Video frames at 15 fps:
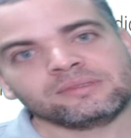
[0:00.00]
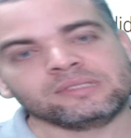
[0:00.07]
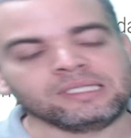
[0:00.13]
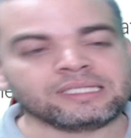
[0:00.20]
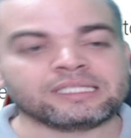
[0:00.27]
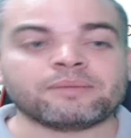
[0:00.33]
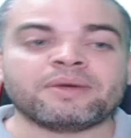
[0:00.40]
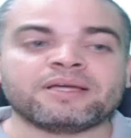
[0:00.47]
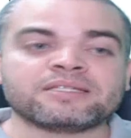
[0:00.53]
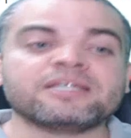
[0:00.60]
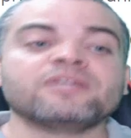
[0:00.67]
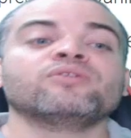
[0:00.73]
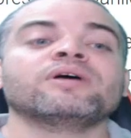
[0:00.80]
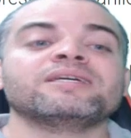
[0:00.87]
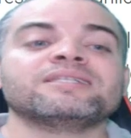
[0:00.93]
Aquí está más
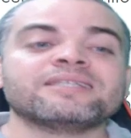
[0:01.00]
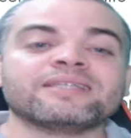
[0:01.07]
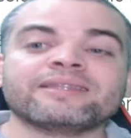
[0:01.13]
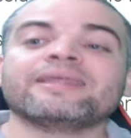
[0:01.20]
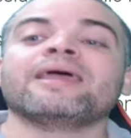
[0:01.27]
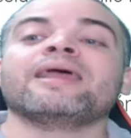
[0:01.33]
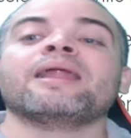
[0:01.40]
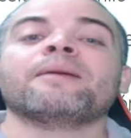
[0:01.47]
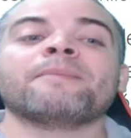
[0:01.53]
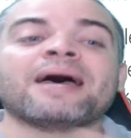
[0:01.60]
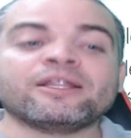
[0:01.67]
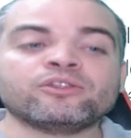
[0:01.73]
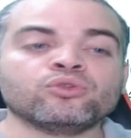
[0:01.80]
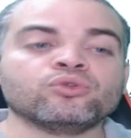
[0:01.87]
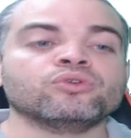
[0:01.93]
escrito, aquí dice de la
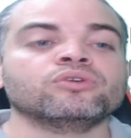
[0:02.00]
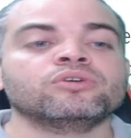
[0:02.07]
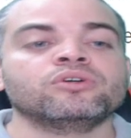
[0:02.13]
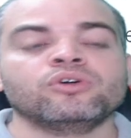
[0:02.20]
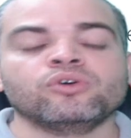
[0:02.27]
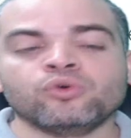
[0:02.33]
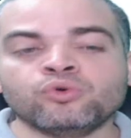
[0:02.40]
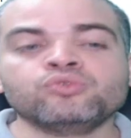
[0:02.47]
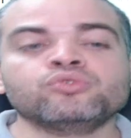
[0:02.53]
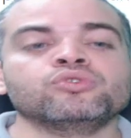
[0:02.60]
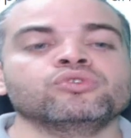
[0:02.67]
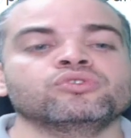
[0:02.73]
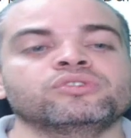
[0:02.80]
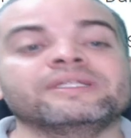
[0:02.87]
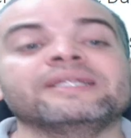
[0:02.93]
mano
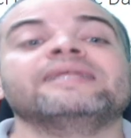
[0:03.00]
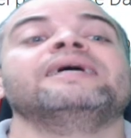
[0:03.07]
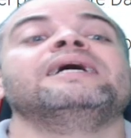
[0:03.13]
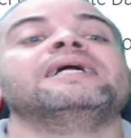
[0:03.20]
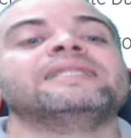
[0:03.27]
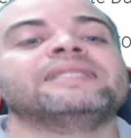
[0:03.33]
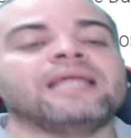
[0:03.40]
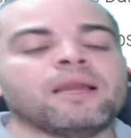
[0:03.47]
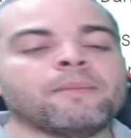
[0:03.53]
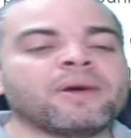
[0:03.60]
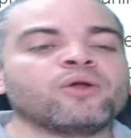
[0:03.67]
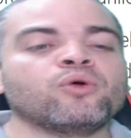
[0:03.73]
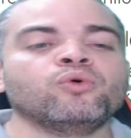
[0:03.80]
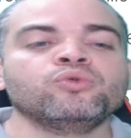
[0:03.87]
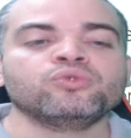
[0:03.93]
juntos, de la
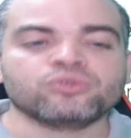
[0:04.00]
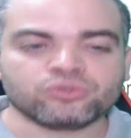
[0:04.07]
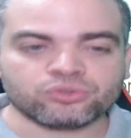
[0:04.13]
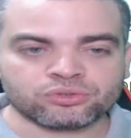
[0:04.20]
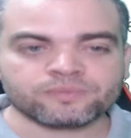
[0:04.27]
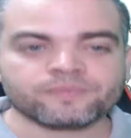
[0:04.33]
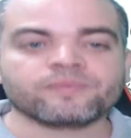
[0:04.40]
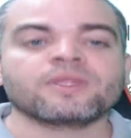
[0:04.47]
mano juntos.